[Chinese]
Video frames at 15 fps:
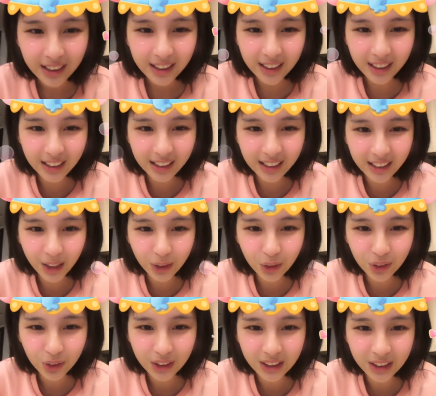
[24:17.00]
跟你一样
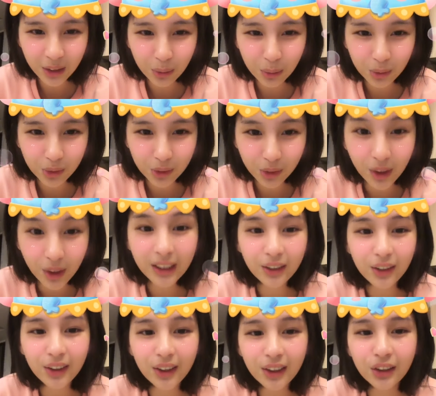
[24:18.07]
去京城无，对
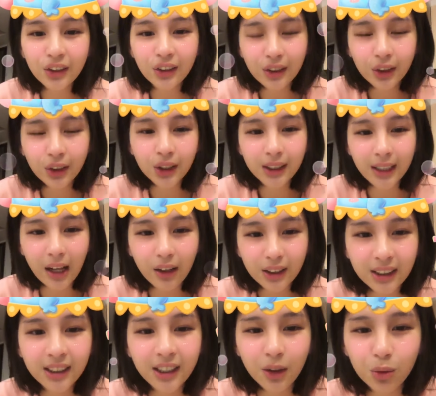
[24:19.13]
对对，去去找
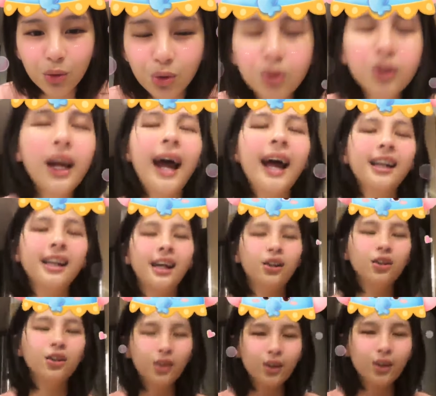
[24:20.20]
京城无数的汉娜，
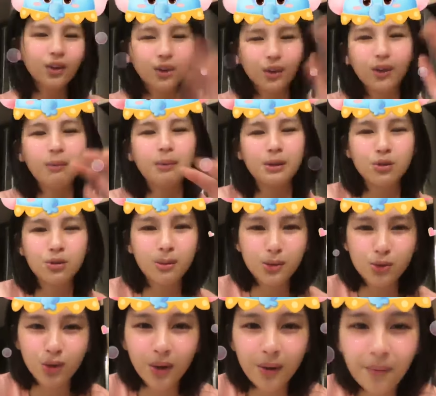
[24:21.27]
对对对对对，没错没
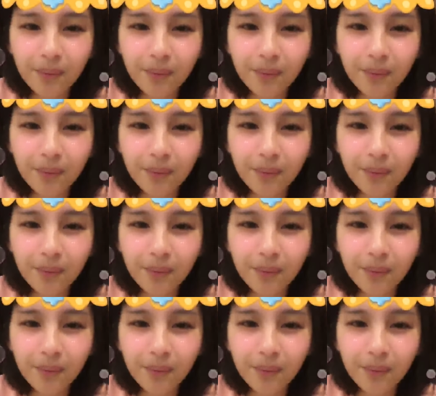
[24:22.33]
错。